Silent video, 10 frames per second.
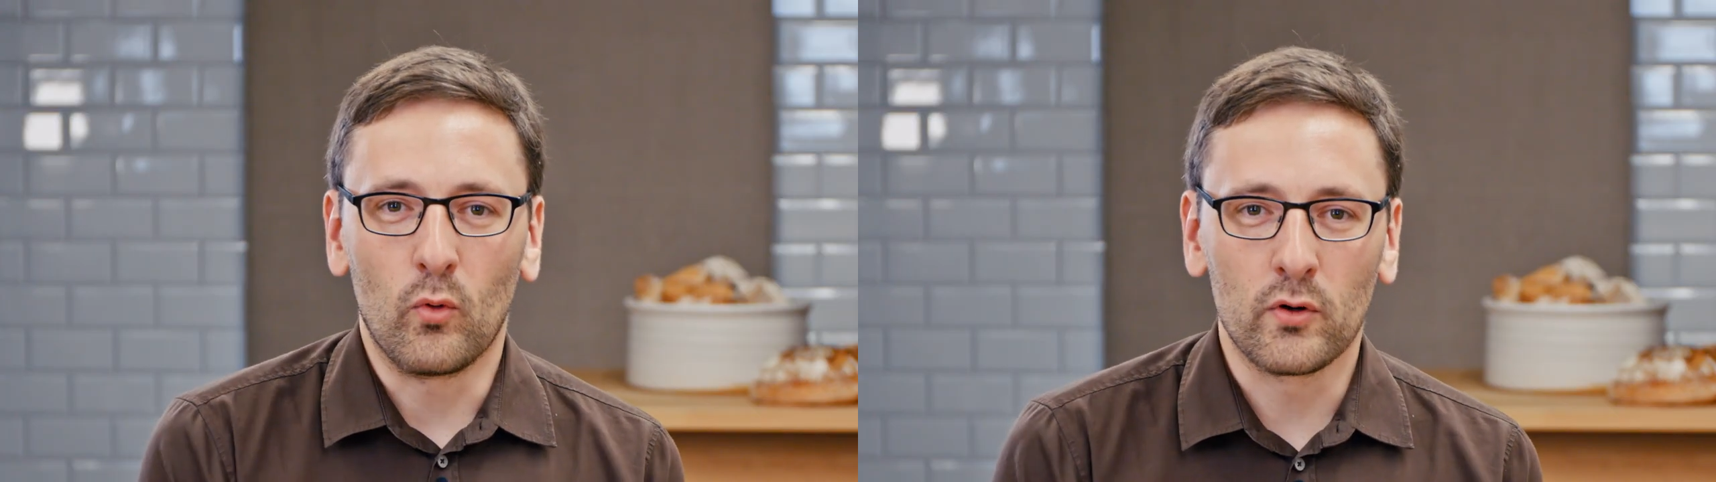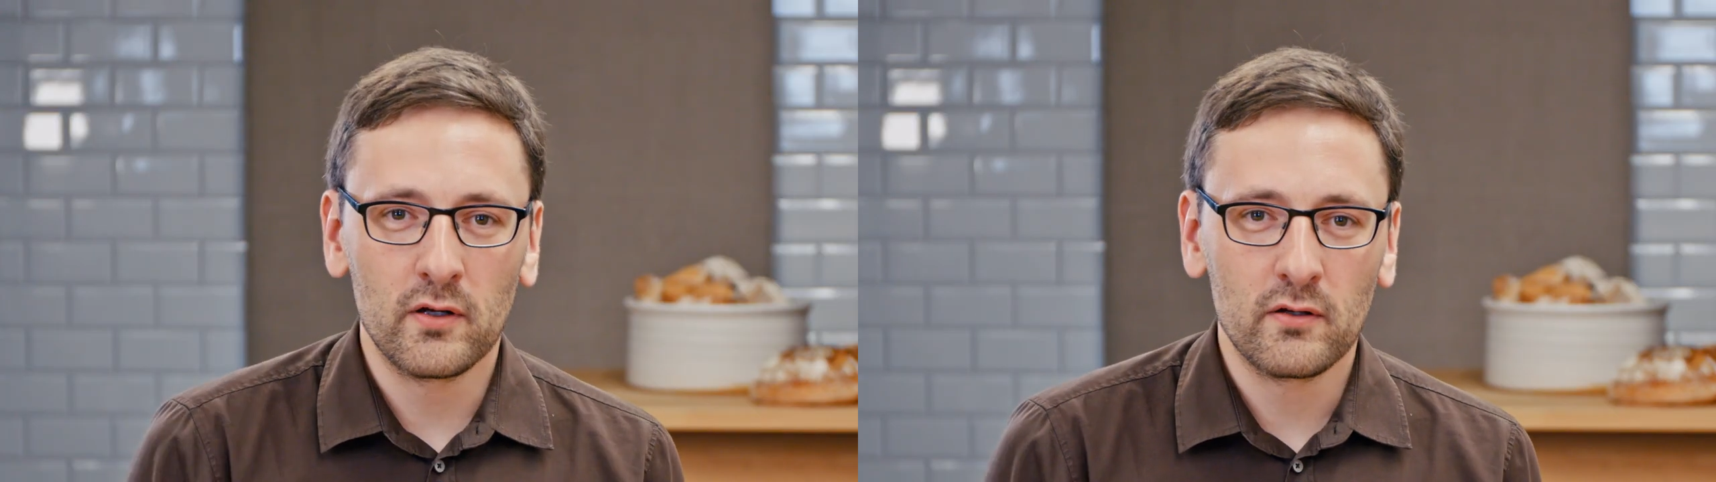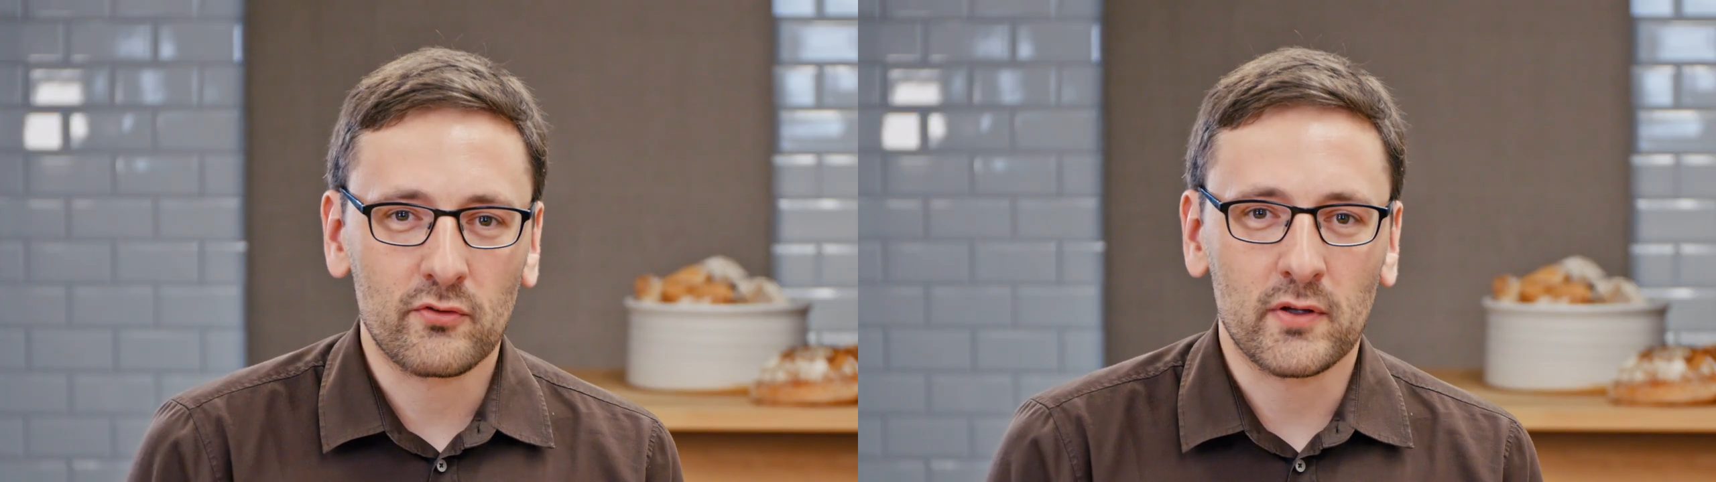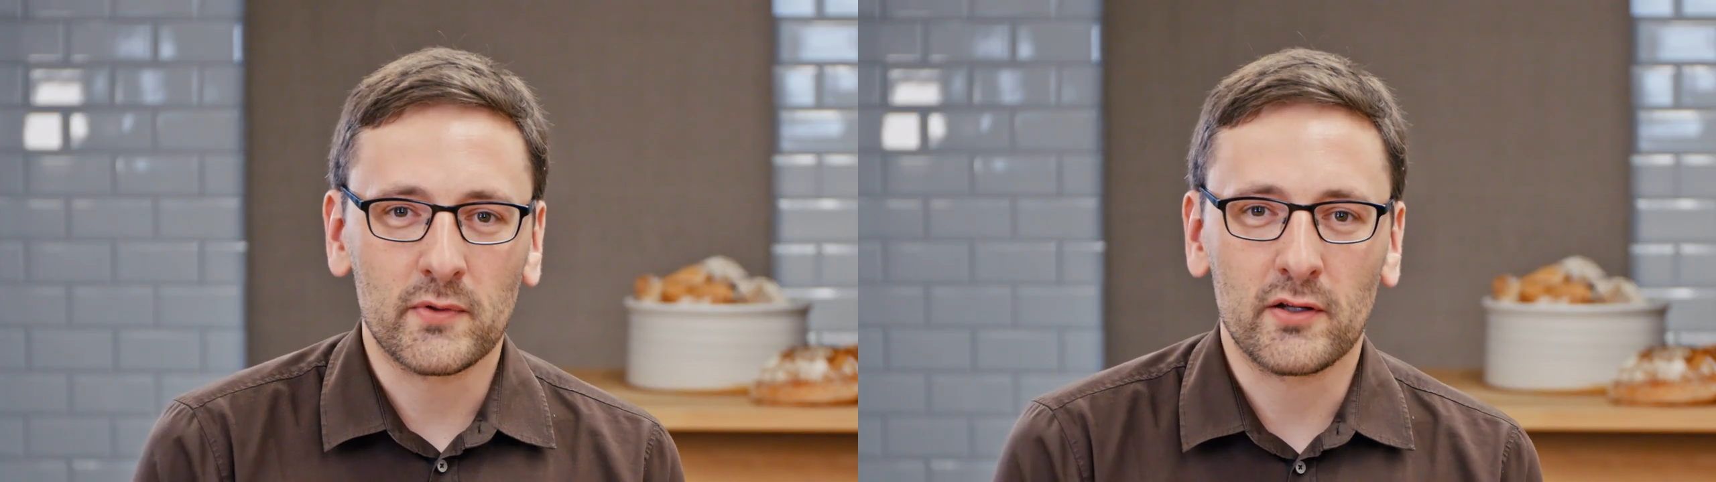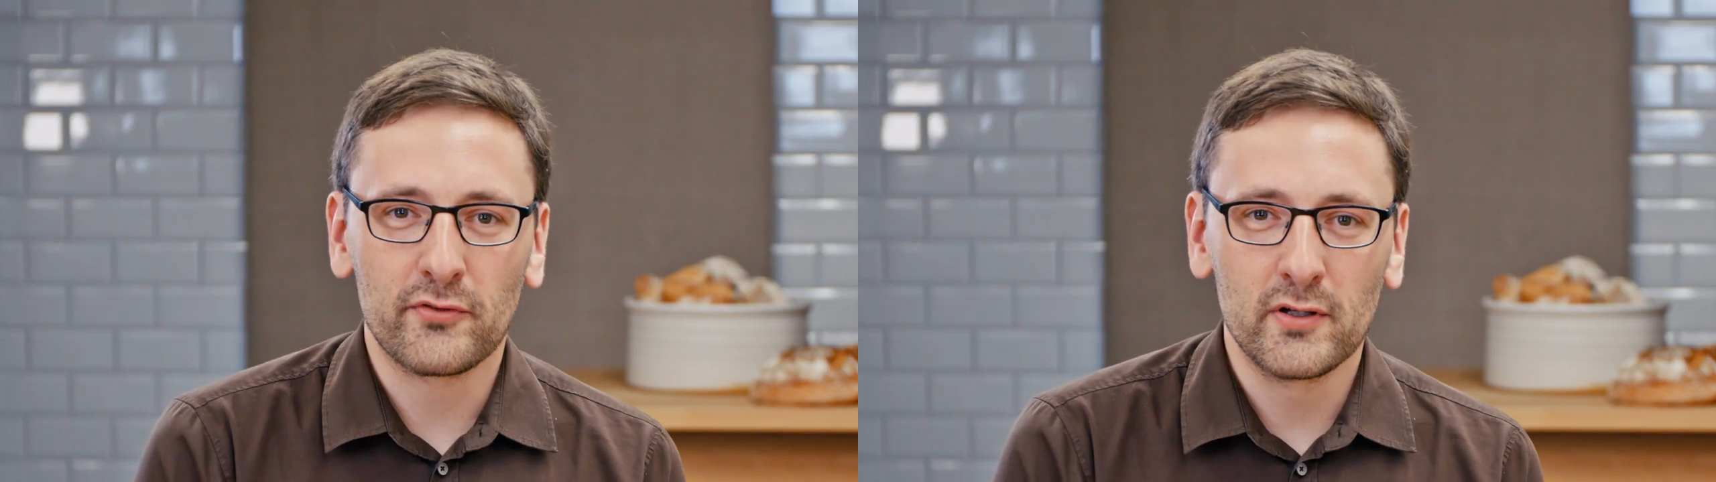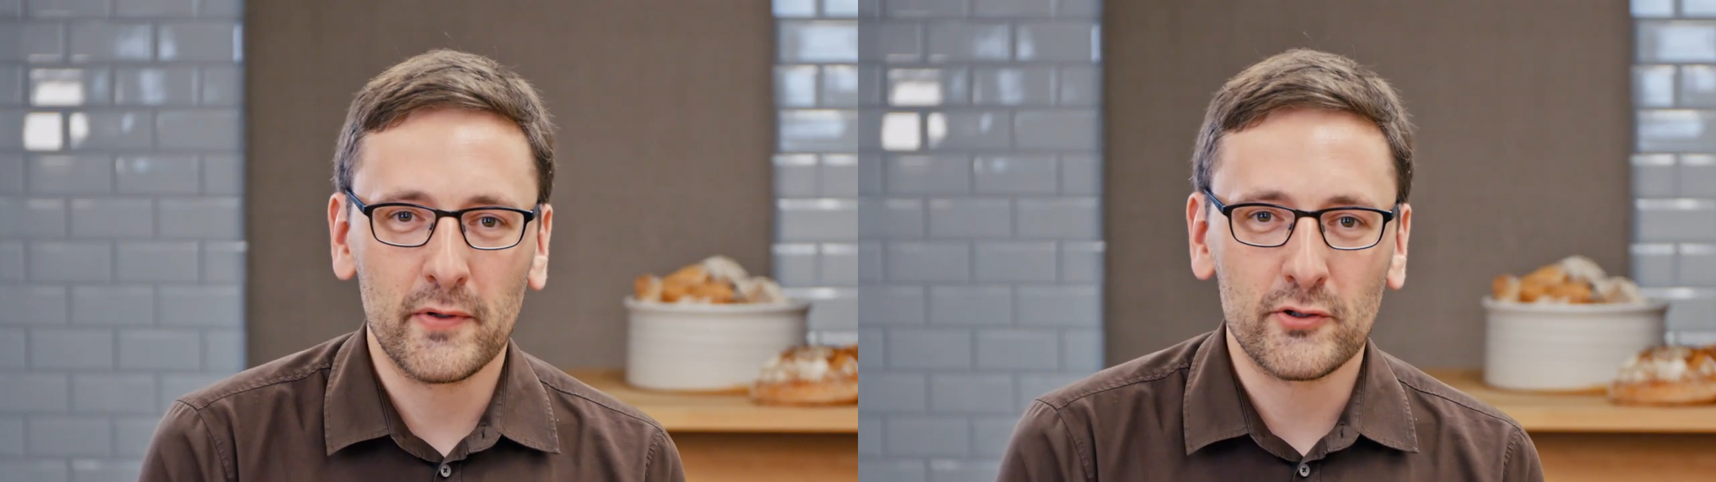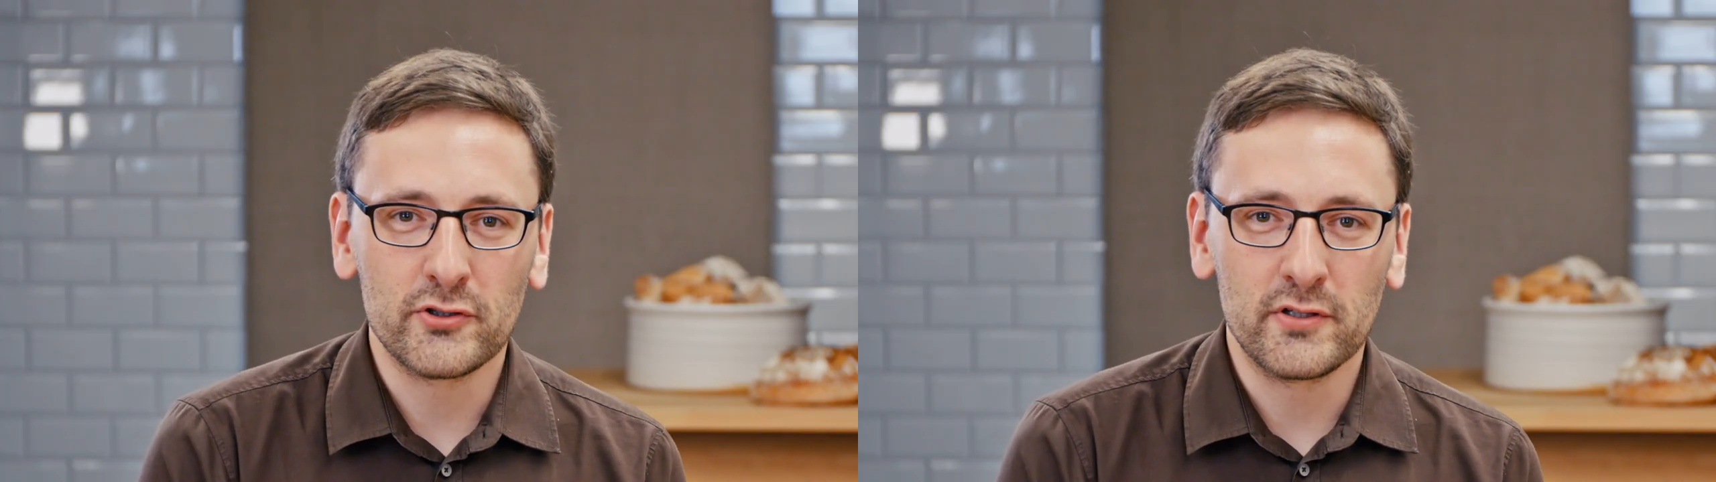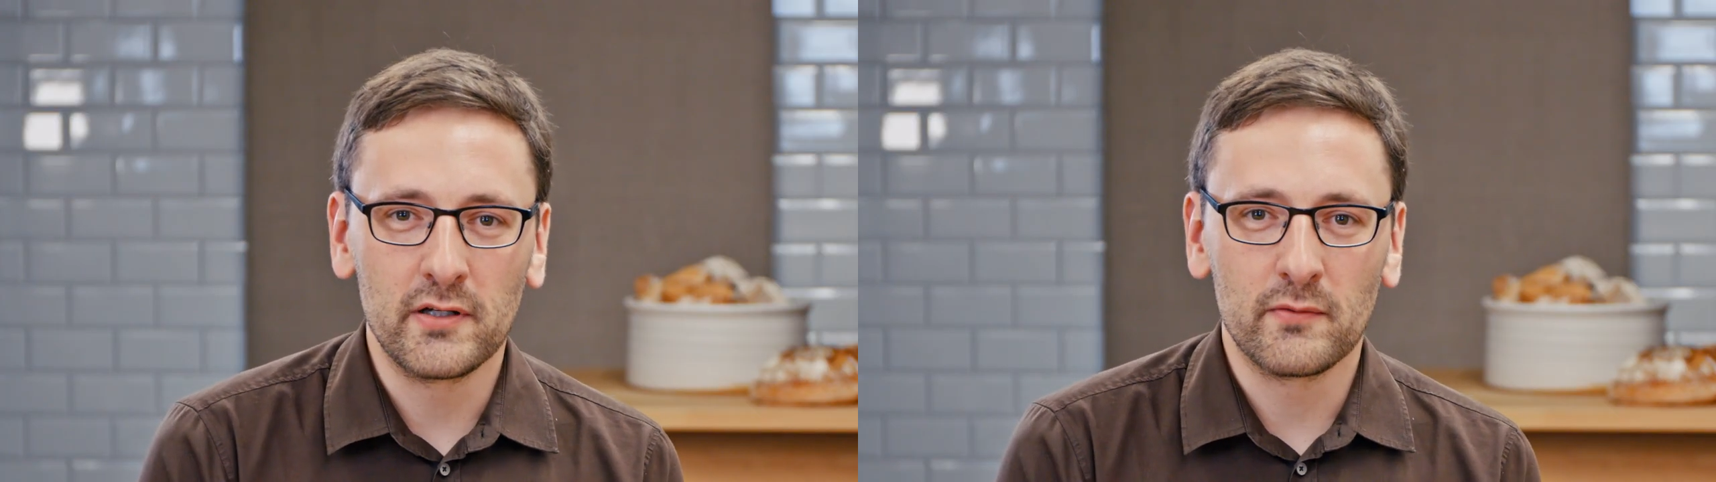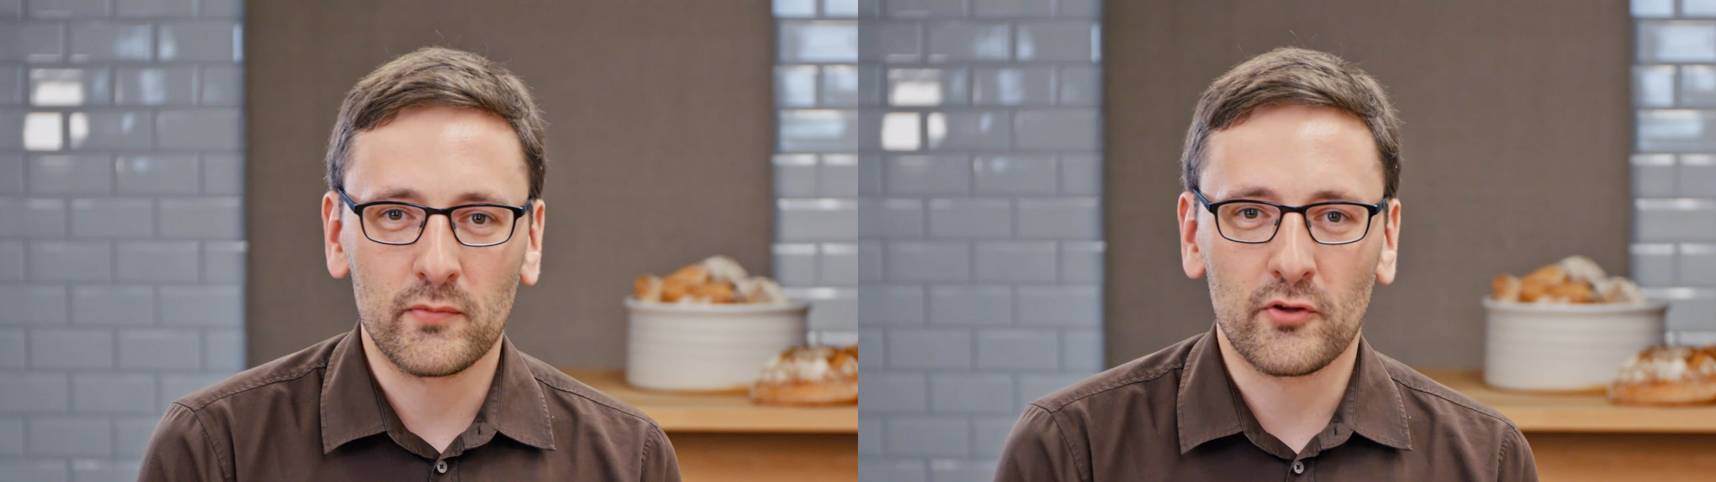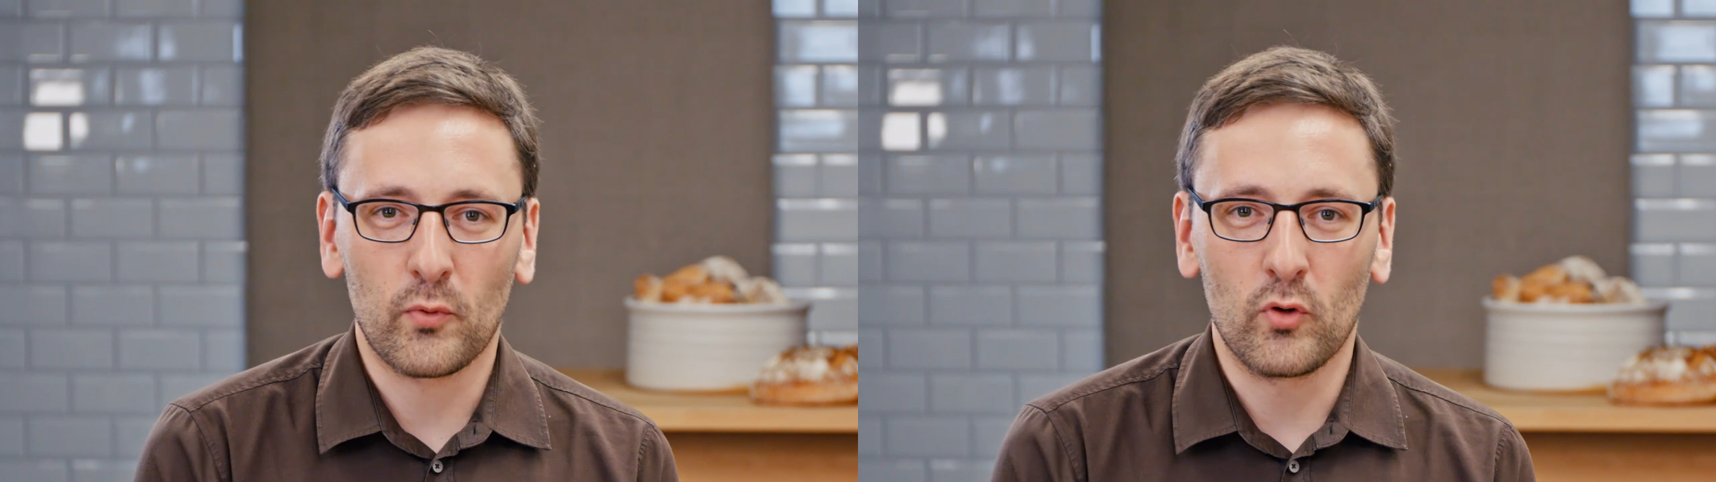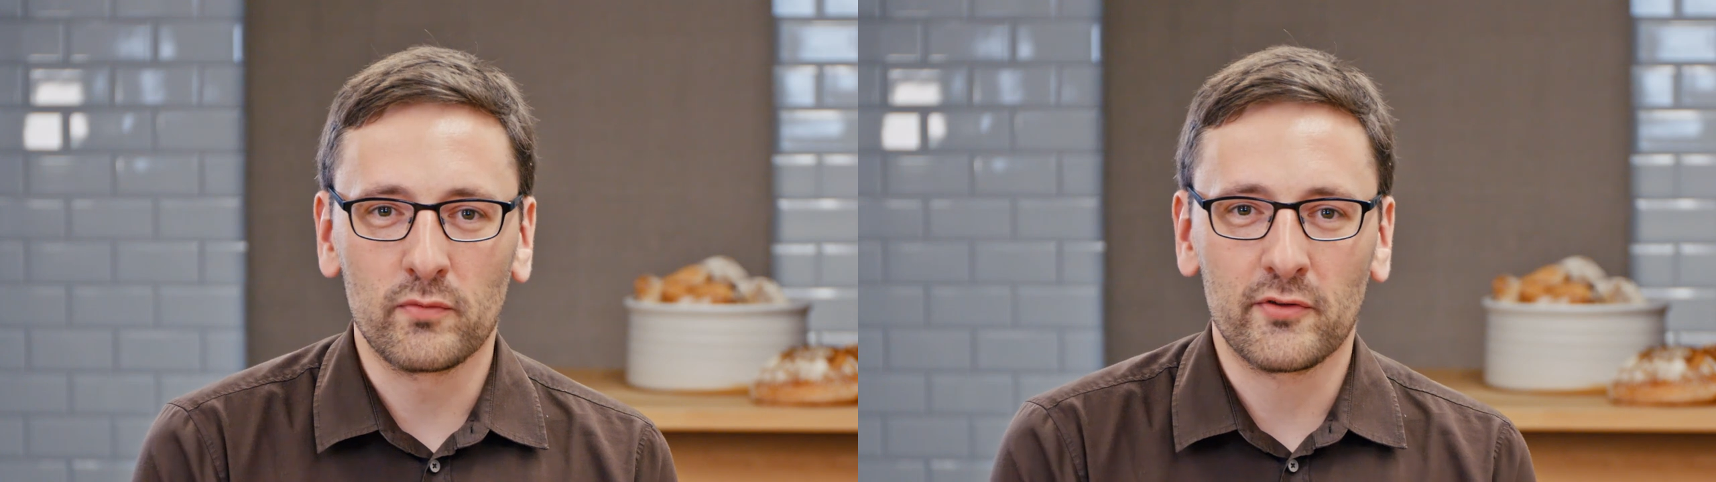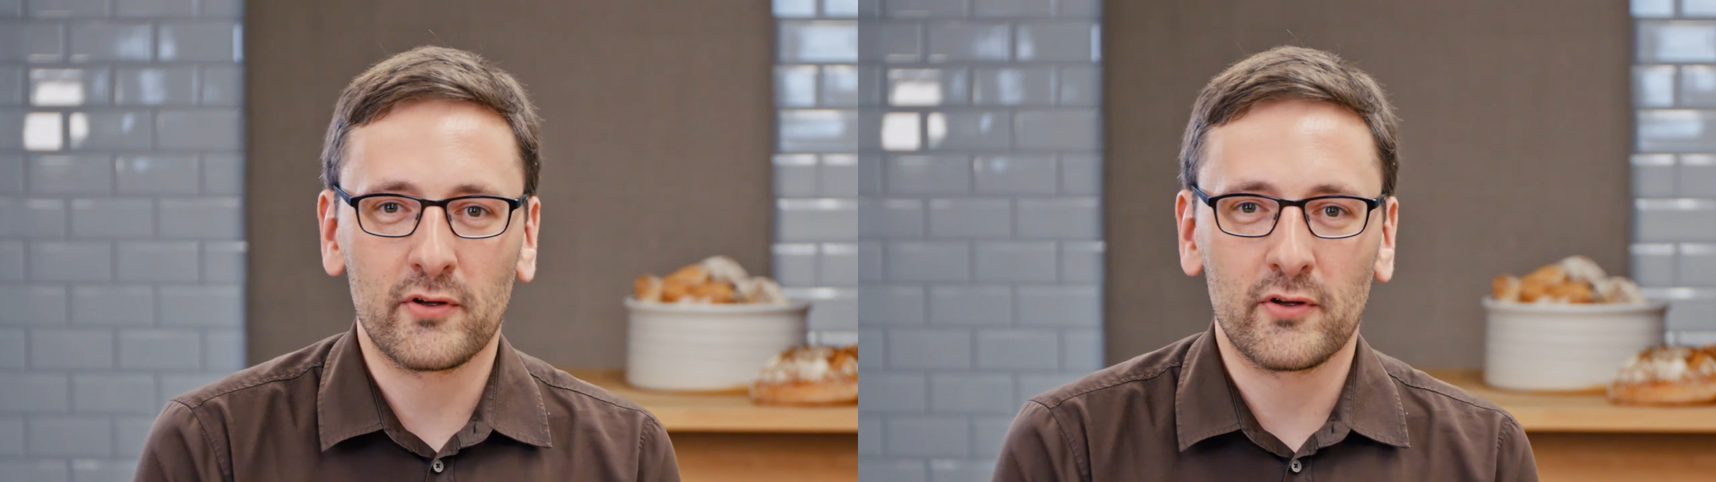Oder es gibt ganz viele Menschen, die das Brot,